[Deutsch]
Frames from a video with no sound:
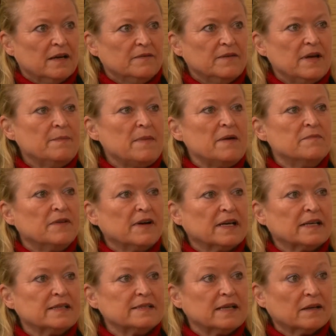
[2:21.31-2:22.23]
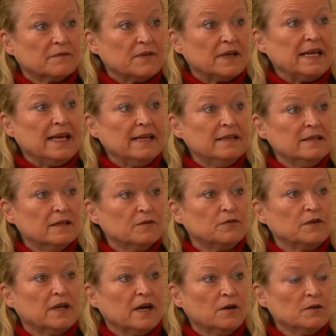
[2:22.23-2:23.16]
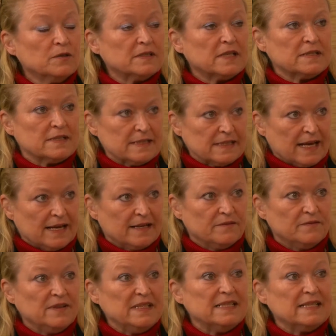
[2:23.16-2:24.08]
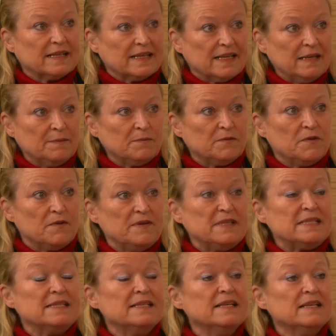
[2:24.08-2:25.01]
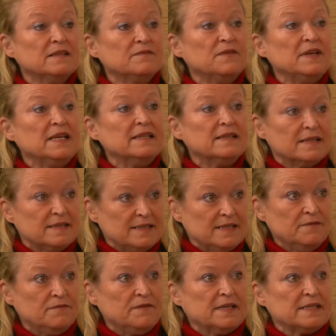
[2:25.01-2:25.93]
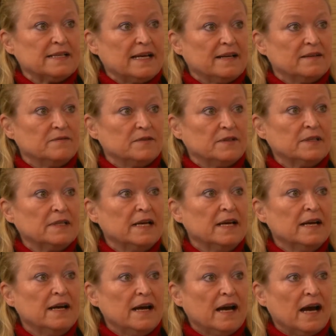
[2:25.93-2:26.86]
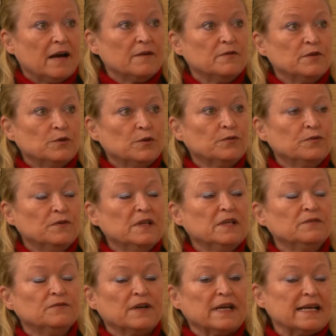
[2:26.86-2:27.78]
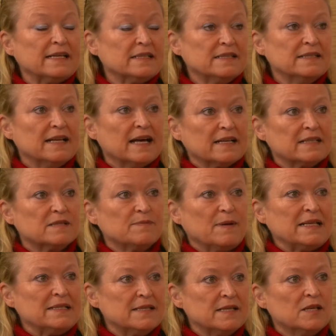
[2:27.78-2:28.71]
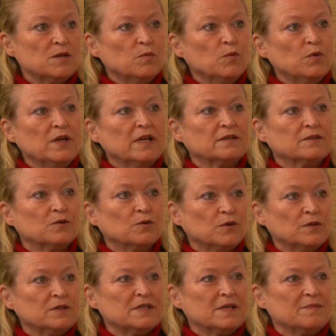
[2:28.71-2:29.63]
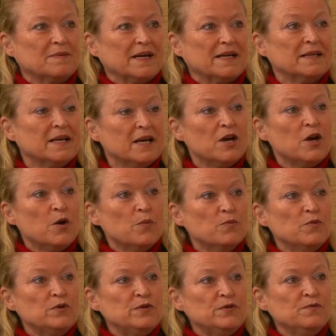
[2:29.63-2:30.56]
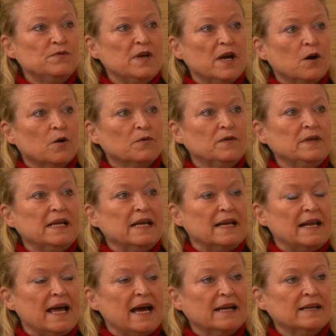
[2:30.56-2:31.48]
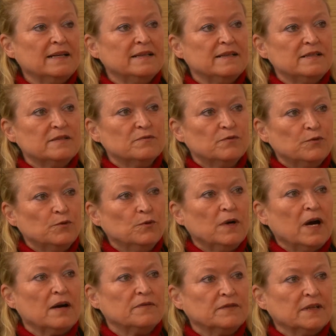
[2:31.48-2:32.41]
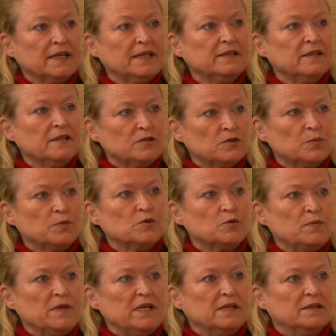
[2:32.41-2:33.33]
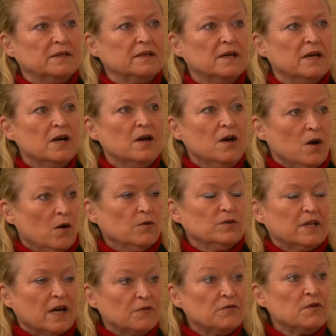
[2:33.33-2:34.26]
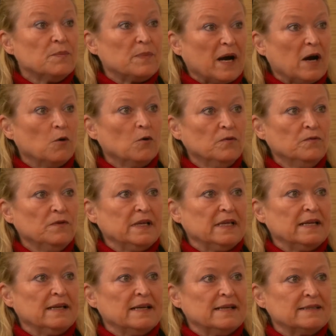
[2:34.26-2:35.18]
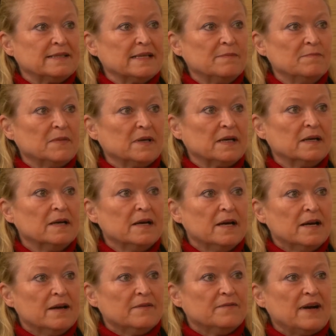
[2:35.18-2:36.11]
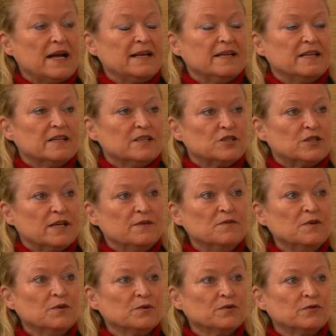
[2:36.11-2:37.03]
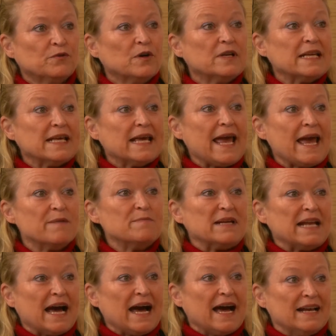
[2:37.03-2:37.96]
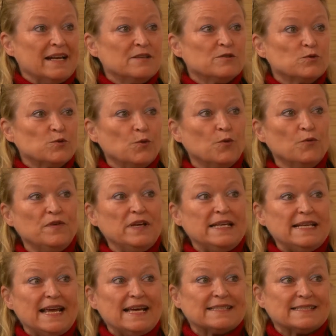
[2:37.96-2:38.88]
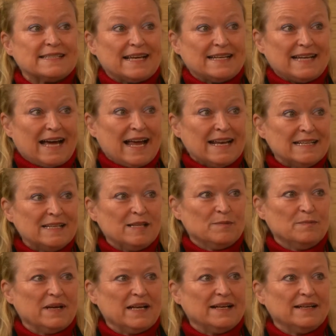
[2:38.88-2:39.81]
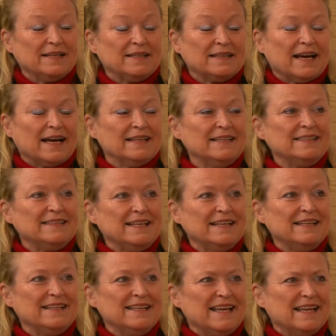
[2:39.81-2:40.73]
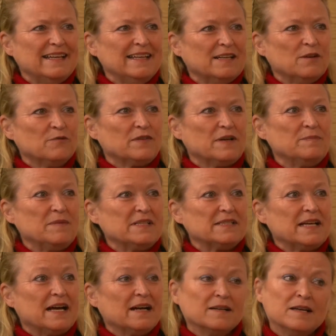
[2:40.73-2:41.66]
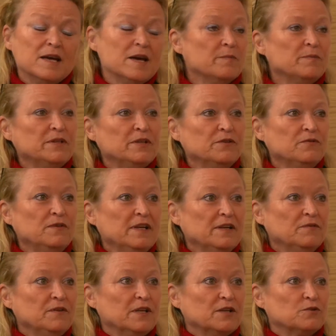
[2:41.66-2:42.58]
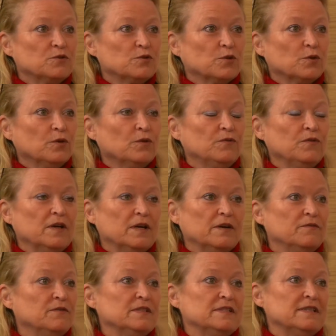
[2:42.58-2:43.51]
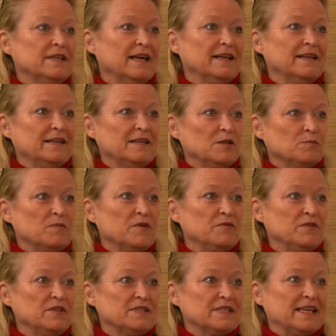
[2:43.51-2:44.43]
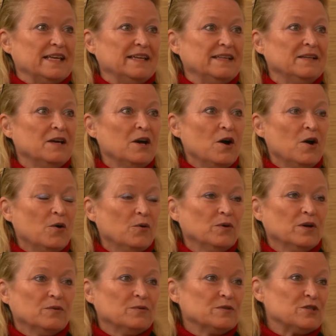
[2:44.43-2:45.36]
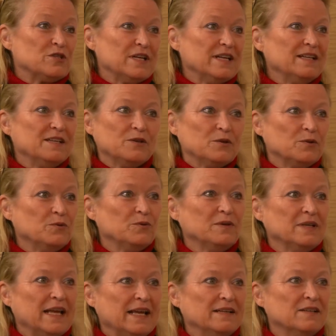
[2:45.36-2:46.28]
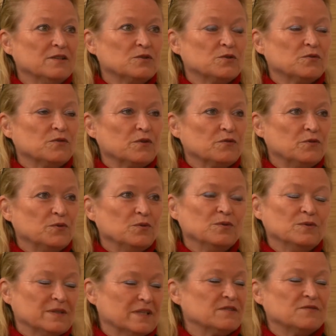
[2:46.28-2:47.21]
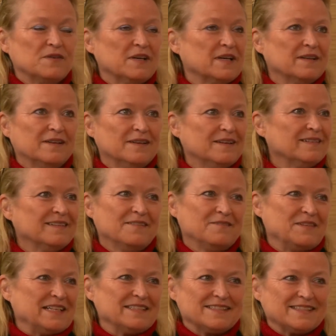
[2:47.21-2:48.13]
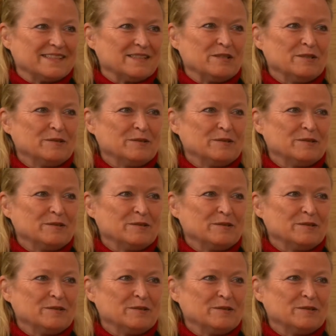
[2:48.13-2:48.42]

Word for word: Wir haben einfach gesagt, wir gehen davon aus, dass es einen Winter gibt. Wir wissen nicht, wie intensiv er sein wird. Aber wir dürfen nicht vergessen, nach 20 Monaten Kurzarbeit müssen wir auch wieder lernen, diesen Flughafen richtig zu bespielen. Und dafür brauchen wir den Dezember. Weil stellen wir uns vor, die kämen alle so wie derzeit angemeldet, kann ich denen denen ja nicht auf einmal sagen, bitte fliegt wieder zurück, wir wissen leider nicht mehr, wie es geht oder uns stehen nicht genügend Hände zur Verfügung. Das wäre der Wahnsinn.